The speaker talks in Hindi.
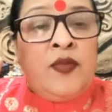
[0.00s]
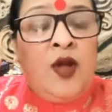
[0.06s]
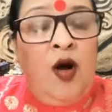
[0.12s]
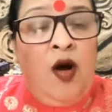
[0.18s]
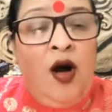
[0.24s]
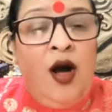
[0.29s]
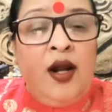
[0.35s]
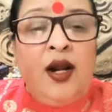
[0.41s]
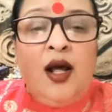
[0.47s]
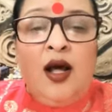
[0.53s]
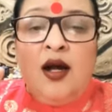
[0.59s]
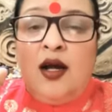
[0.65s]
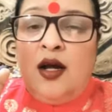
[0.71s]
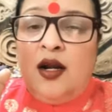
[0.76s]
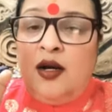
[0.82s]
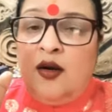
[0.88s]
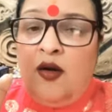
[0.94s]
और
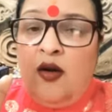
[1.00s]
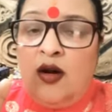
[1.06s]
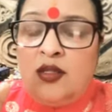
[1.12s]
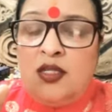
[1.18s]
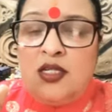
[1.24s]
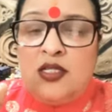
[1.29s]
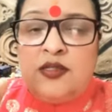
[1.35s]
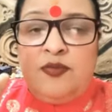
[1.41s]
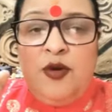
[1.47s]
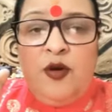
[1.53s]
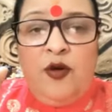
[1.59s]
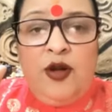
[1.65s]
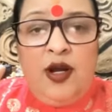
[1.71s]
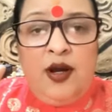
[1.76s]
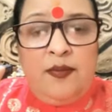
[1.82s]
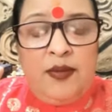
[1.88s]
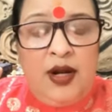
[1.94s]
अगर नॉर्थ ईस्ट में कोई
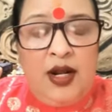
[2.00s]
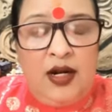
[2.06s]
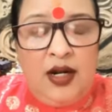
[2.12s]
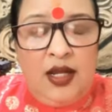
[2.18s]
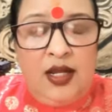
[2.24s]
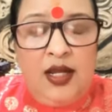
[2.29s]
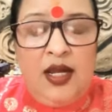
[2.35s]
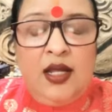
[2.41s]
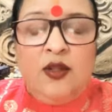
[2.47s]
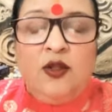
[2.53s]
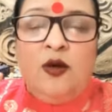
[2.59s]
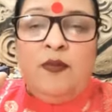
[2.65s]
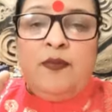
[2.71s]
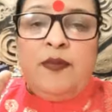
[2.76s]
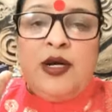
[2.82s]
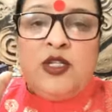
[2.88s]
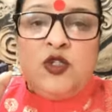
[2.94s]
कमरा नहीं है तो
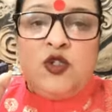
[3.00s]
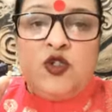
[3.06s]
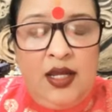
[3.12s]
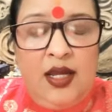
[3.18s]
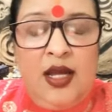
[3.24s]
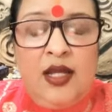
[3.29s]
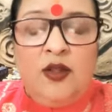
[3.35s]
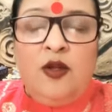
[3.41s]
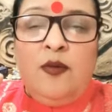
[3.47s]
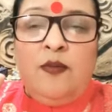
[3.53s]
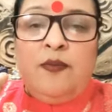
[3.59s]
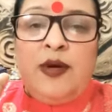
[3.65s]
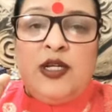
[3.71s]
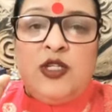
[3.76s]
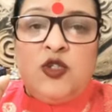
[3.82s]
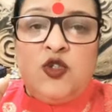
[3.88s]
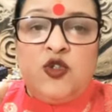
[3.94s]
बच्चों है तो
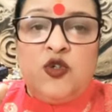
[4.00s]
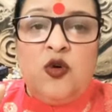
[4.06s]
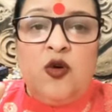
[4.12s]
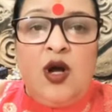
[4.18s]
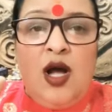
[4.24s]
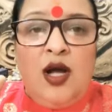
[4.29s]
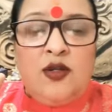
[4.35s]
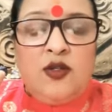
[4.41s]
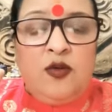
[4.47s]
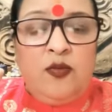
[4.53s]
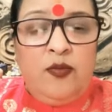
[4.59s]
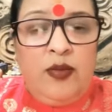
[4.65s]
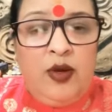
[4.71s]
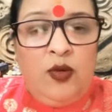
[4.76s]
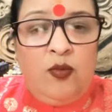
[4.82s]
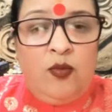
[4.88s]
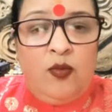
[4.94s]
बच्चों का जो
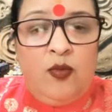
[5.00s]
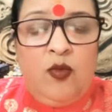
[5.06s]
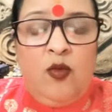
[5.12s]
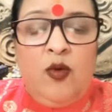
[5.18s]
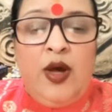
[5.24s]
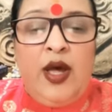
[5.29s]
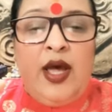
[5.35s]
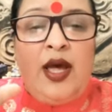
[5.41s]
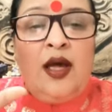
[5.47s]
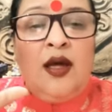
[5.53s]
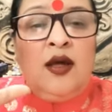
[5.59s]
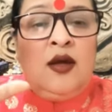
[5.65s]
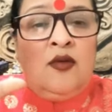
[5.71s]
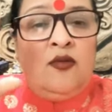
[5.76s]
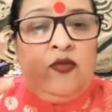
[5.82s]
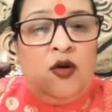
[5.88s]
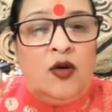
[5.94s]
मुंह है
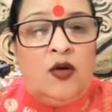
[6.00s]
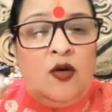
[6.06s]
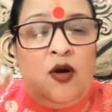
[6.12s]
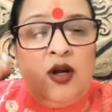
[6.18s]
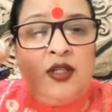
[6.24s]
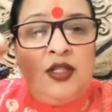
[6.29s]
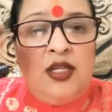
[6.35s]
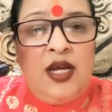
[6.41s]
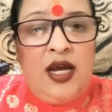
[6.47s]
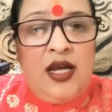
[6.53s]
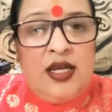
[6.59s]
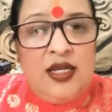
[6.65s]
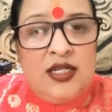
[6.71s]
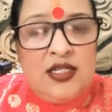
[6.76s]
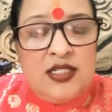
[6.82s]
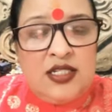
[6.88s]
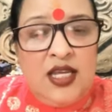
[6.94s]
वो नॉर्थ या
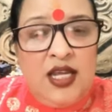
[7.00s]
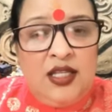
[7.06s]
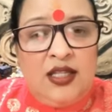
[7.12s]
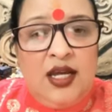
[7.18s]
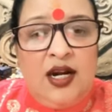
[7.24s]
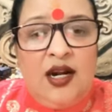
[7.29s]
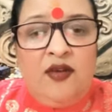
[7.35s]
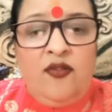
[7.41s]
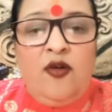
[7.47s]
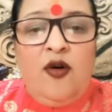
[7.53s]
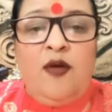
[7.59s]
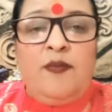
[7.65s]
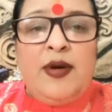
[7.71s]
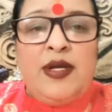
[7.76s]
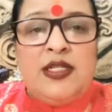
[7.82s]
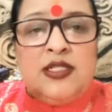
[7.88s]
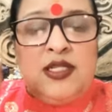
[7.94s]
ईस्ट की तरफ हो
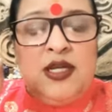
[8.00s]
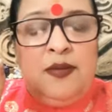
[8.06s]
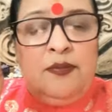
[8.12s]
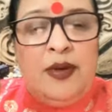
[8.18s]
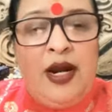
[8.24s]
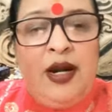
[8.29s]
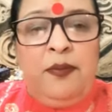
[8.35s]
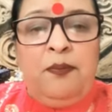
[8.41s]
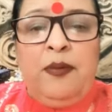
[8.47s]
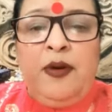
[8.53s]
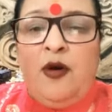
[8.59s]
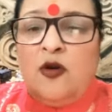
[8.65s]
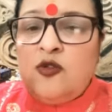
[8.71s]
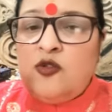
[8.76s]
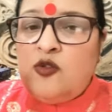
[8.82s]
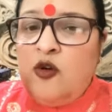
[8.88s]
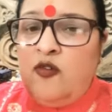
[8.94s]
बच्चे बेड पे
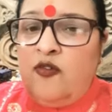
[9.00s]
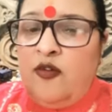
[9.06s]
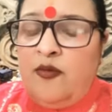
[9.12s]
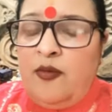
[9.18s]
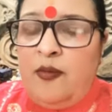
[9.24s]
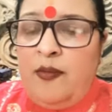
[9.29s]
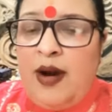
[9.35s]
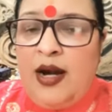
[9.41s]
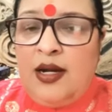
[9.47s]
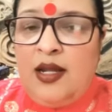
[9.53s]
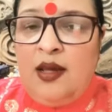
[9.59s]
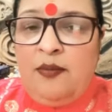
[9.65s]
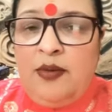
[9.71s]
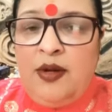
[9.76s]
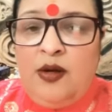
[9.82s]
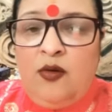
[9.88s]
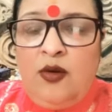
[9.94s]
और सोफे पे बैठ
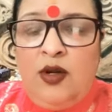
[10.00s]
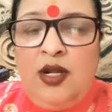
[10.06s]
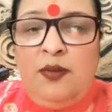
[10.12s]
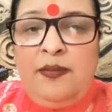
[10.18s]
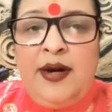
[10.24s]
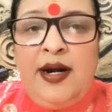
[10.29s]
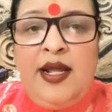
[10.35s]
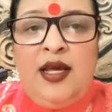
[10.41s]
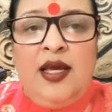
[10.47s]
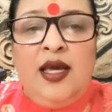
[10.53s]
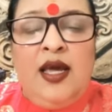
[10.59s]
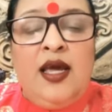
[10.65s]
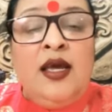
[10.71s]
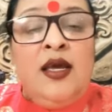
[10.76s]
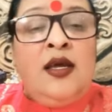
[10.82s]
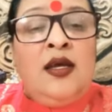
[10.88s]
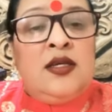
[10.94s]
के बिल्कुल नहीं
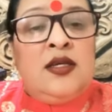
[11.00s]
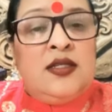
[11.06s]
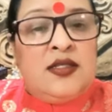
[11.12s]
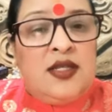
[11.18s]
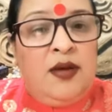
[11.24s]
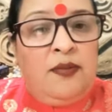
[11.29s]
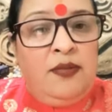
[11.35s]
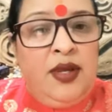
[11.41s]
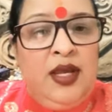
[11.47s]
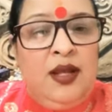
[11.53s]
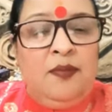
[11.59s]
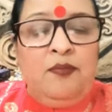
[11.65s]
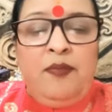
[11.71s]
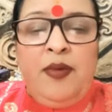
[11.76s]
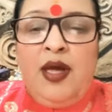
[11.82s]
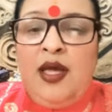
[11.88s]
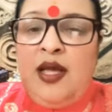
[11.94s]
पढ़ेंगे
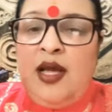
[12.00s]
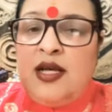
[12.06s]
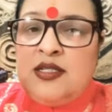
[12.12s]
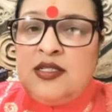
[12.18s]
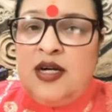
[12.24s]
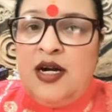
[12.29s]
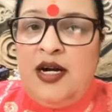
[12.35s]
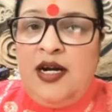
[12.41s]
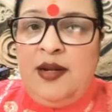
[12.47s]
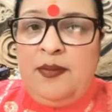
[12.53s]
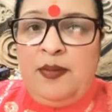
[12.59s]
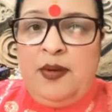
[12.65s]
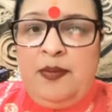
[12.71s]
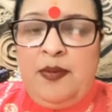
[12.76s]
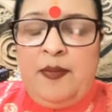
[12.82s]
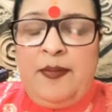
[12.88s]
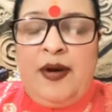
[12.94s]
ज़मीन पे या स्टडी
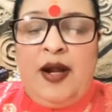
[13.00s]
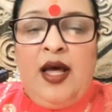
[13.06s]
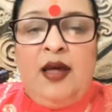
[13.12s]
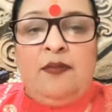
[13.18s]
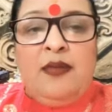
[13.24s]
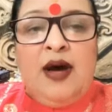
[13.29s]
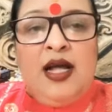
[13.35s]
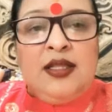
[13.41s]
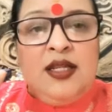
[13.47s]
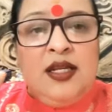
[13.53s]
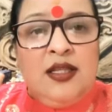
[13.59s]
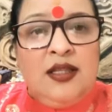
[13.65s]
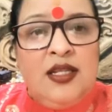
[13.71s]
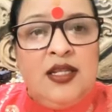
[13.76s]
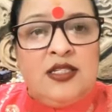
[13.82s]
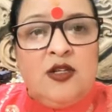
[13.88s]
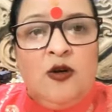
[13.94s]
टेबल पे पढ़ाएं मात्र
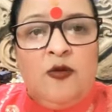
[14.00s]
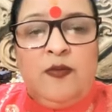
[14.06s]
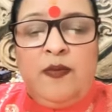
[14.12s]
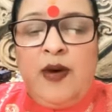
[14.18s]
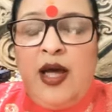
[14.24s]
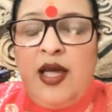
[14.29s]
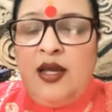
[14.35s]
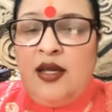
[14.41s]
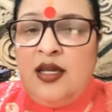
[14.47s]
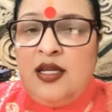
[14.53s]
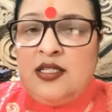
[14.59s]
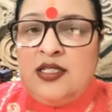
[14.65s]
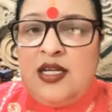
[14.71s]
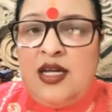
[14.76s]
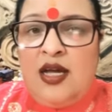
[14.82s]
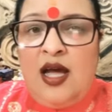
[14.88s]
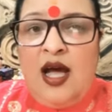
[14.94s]
इतने से उपाय
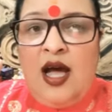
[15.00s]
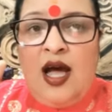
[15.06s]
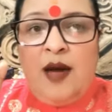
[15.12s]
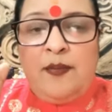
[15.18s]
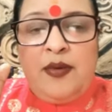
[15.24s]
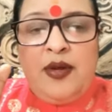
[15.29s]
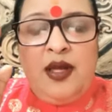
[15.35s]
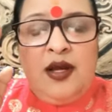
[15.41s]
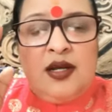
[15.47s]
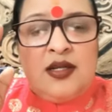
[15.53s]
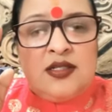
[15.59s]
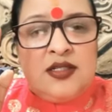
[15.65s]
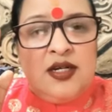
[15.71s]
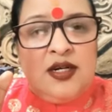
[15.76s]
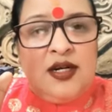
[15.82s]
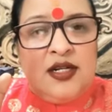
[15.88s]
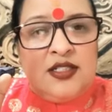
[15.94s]
कीजिए आपकी
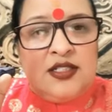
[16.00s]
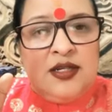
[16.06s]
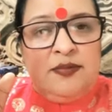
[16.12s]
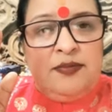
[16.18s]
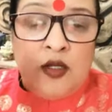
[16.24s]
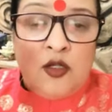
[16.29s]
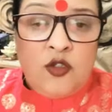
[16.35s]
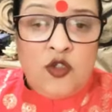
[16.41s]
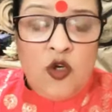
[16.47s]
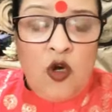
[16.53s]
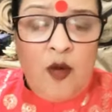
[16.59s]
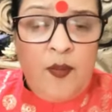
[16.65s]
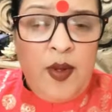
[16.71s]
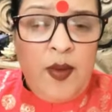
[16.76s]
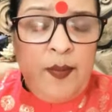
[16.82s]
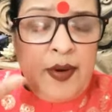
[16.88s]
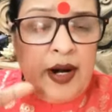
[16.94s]
कंसंट्रेशन जो
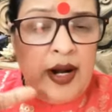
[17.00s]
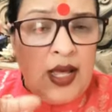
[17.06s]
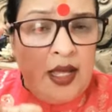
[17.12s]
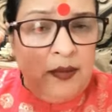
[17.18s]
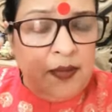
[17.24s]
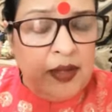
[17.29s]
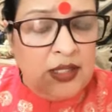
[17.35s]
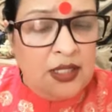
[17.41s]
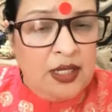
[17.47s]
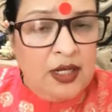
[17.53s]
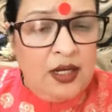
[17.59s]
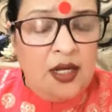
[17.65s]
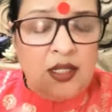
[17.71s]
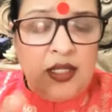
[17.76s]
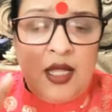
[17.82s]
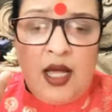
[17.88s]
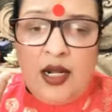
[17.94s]
भी पढ़ाई में
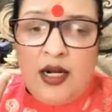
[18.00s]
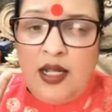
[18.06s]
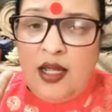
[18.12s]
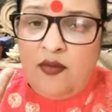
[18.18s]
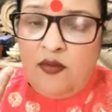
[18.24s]
दिक्कत आ रही है